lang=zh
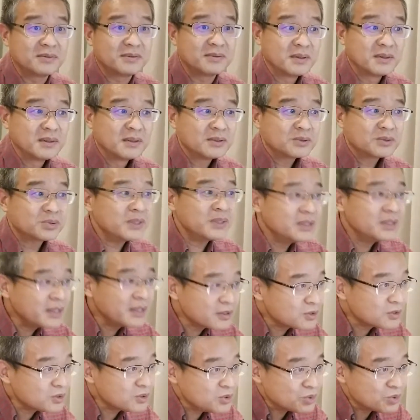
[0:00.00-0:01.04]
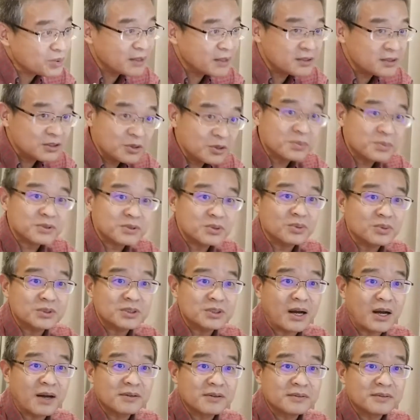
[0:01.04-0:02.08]
所以那个时候刘传志又不是董事
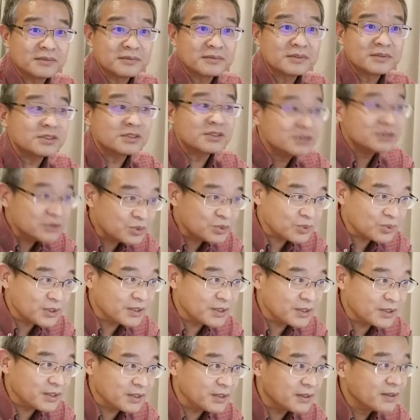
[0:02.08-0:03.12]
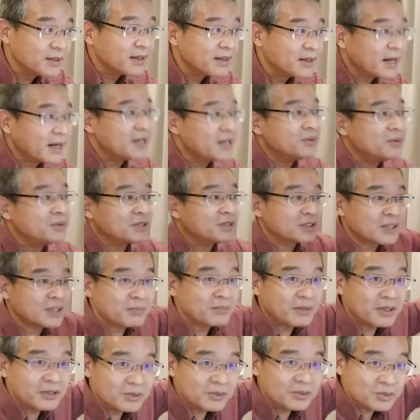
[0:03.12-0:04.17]
长，只是一种经理，还有他上
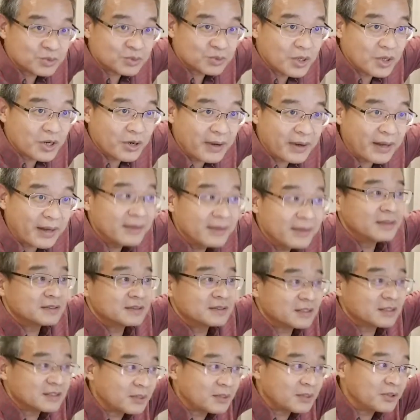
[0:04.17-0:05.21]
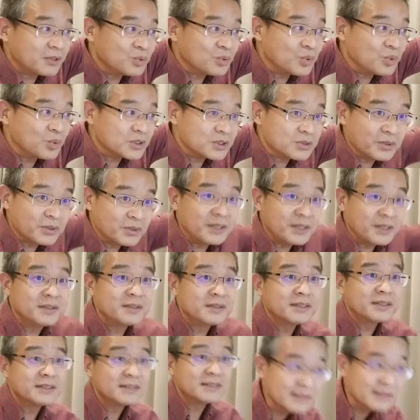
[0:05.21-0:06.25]
面有中科院，在上面有国资委，
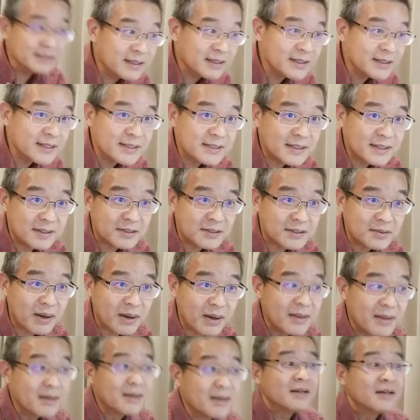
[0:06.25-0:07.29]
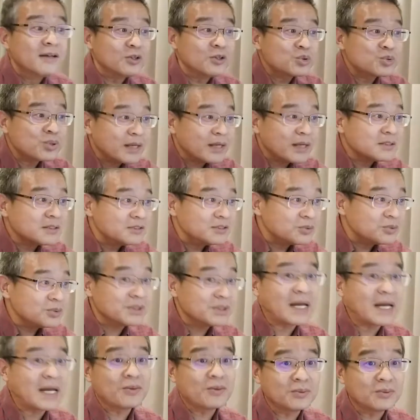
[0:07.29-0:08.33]
你能理解这意思吧？刘传志就一
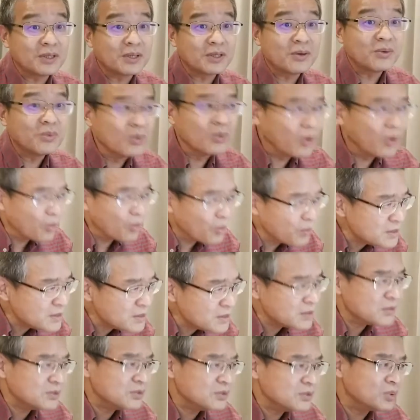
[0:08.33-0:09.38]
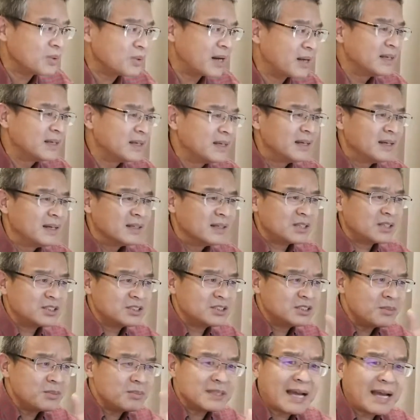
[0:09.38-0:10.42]
打工的。我你一句话，他
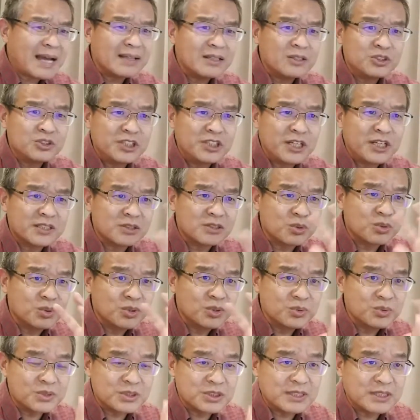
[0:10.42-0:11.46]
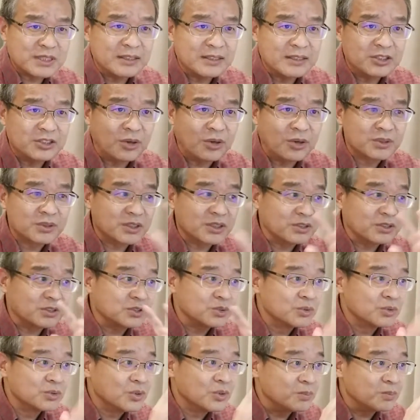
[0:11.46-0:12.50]
这么大的牵涉国有资产的调整、
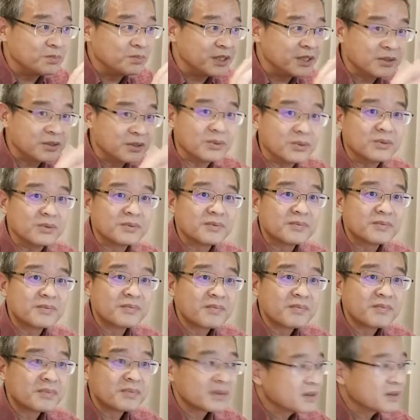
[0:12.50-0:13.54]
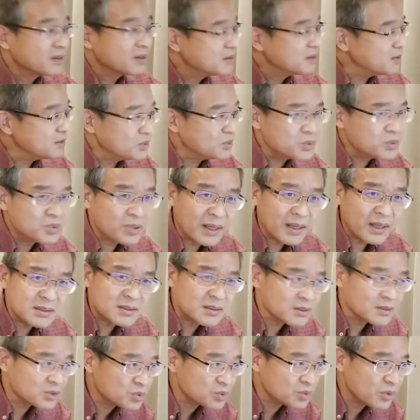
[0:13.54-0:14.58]
收购、并购，刘传志
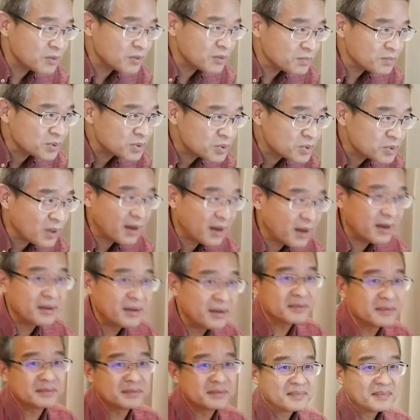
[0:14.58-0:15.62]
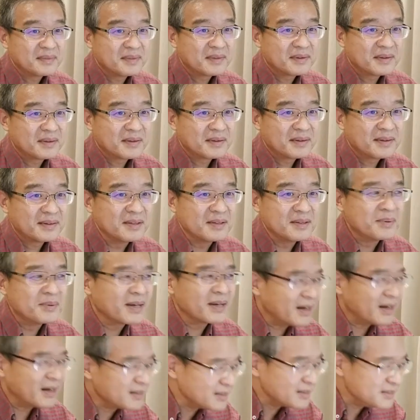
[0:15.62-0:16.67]
说了不算，那、嗯，
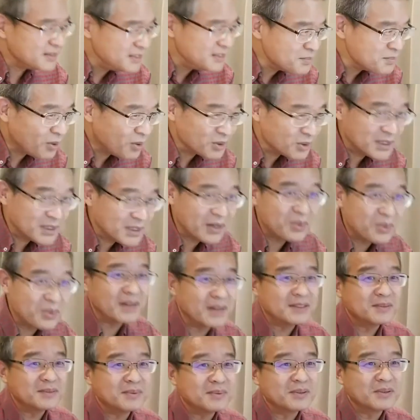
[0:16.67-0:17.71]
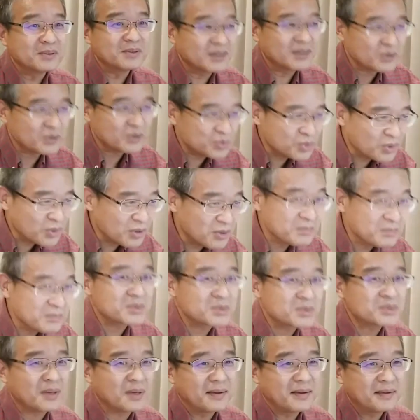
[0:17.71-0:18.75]
和他一毛钱关系没有，他说了不
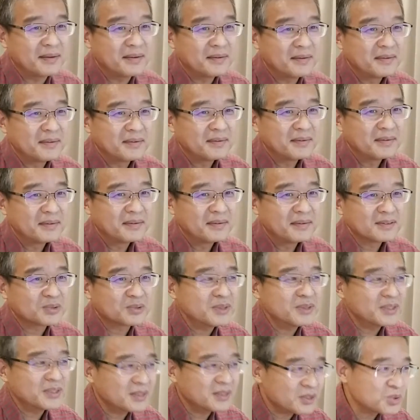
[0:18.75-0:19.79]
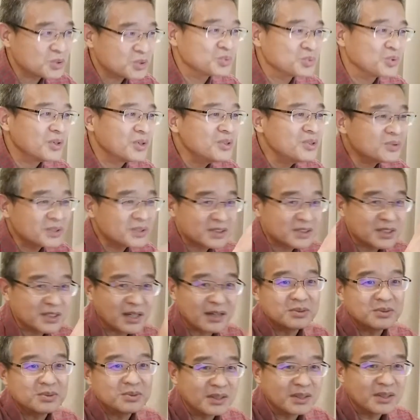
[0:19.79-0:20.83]
算。所以，他所有的
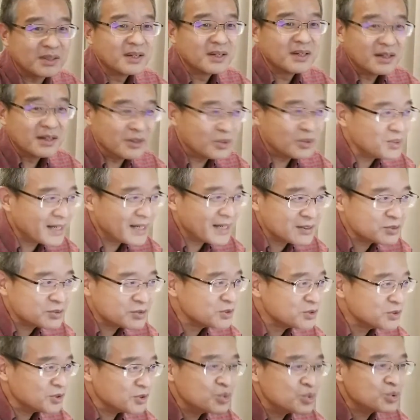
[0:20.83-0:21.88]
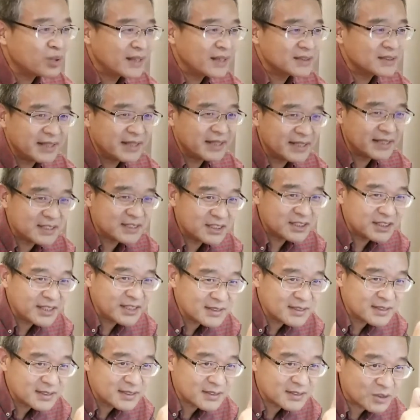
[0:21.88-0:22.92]
程序，刘传志、刘传志连
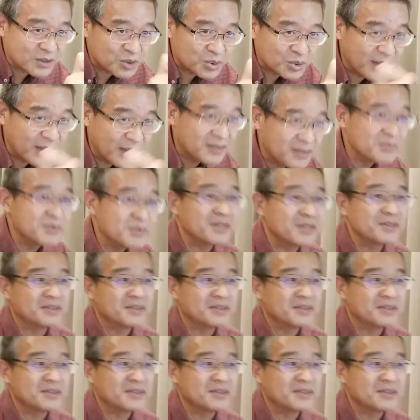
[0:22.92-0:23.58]
签字的权利都没有。